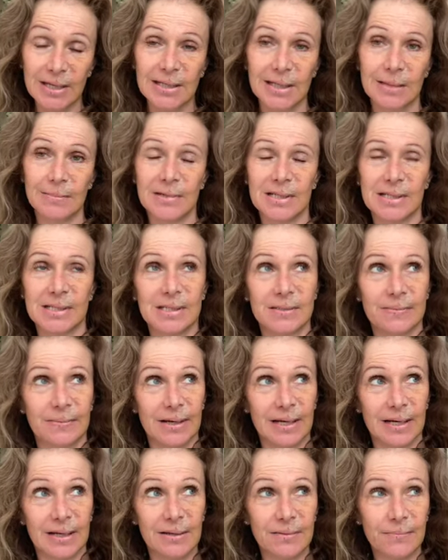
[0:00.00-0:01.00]
damals
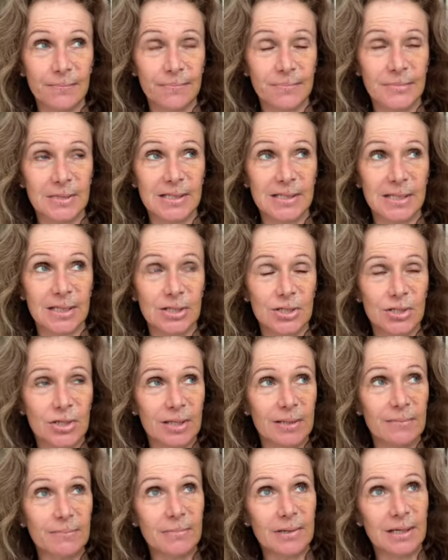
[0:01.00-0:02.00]
war, wie sie
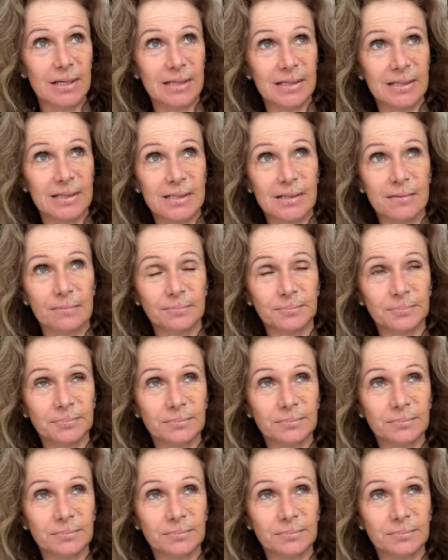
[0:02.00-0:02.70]
geschrieben hat,